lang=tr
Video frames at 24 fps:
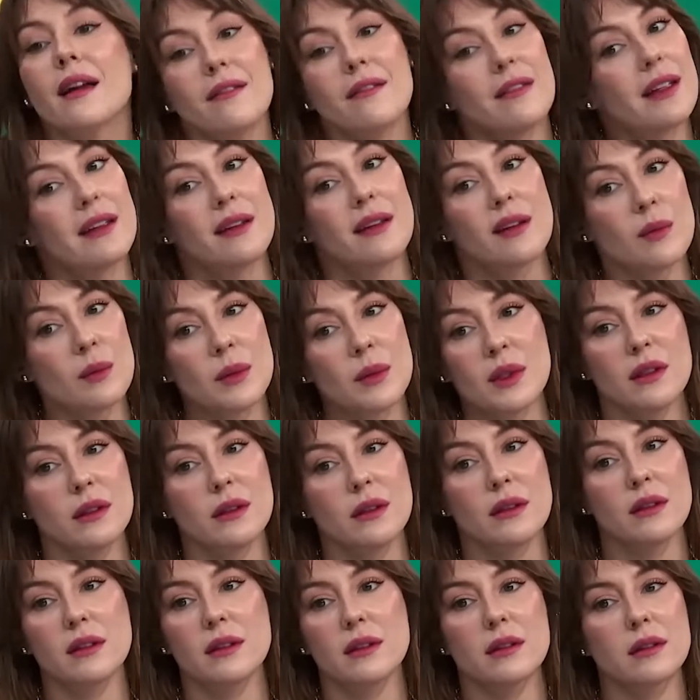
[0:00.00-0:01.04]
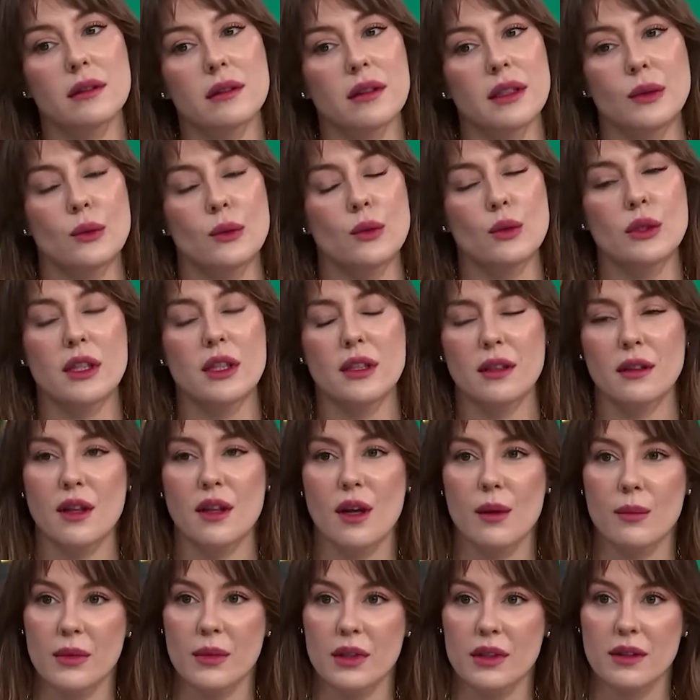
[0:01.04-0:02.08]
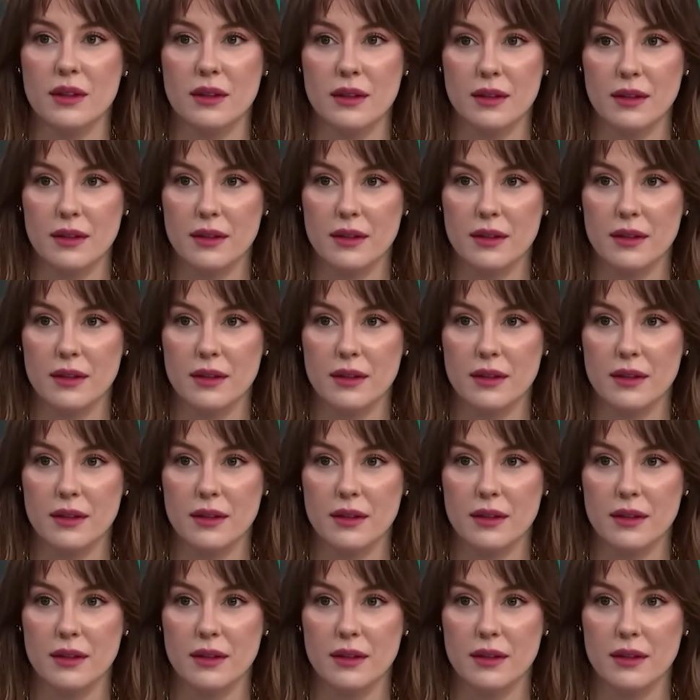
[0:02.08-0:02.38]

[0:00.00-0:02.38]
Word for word: Evet ama e, henüz yayınlanmadı.